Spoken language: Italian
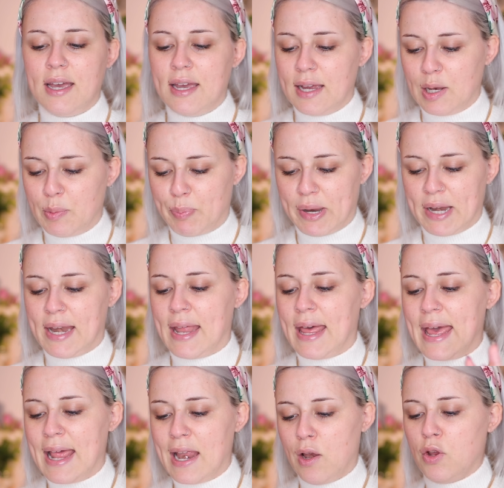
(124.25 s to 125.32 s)
il
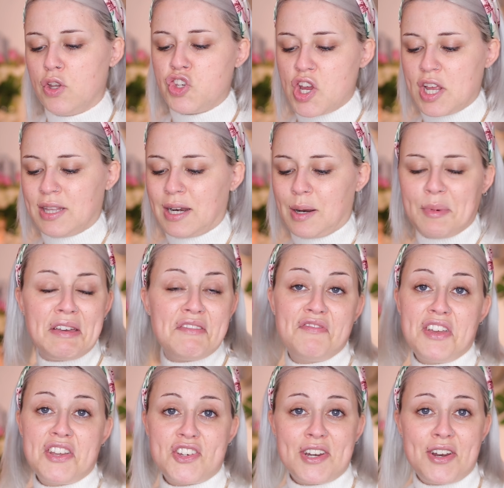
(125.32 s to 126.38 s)
pennello, eccetera, ma
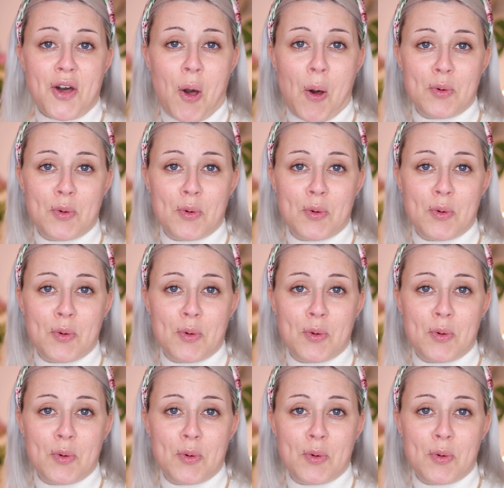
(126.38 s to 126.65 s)
invece no,